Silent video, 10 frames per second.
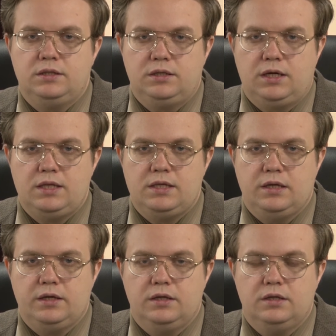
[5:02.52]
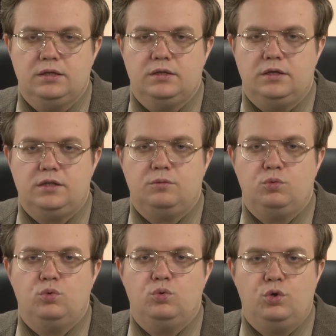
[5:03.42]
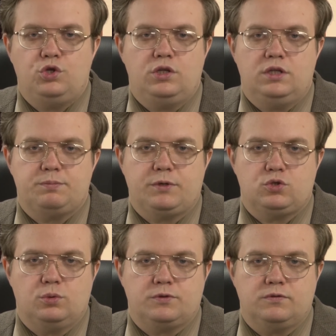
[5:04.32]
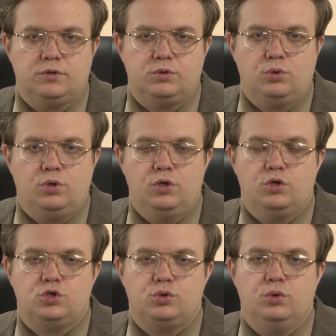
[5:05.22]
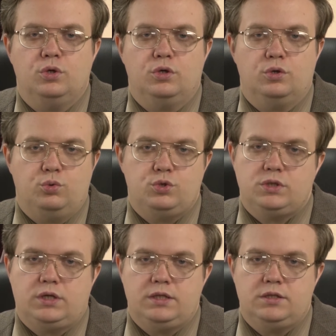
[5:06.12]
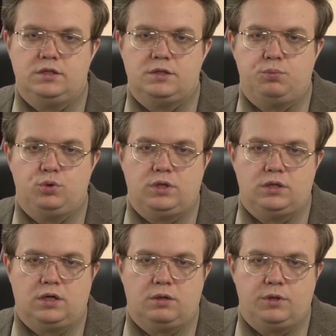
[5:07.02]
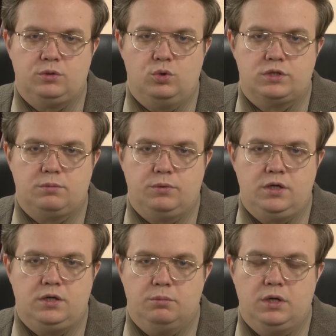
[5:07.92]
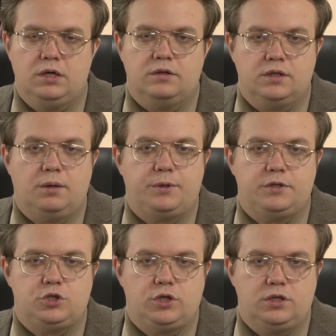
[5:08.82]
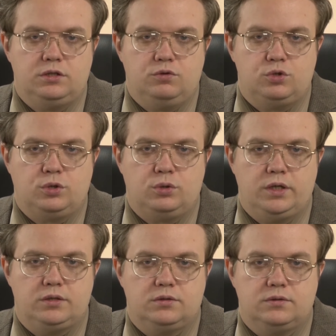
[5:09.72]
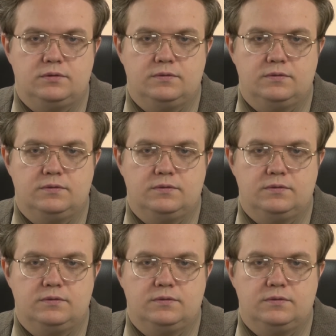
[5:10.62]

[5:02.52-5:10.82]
не доходили. Этому очень не способствовало то, что Русь находилась под татаро-монгольским игом на протяжении 200 лет.